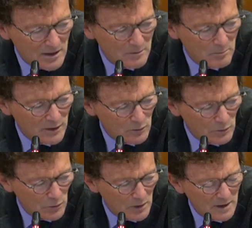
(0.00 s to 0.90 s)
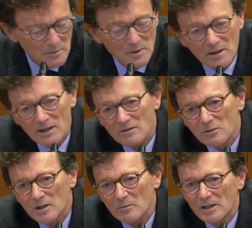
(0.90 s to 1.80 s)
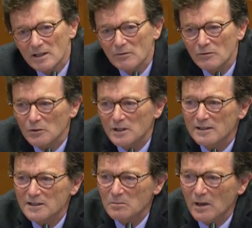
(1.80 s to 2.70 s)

alors c'est pas nouveau, hein, puisque la soutenabilité forte,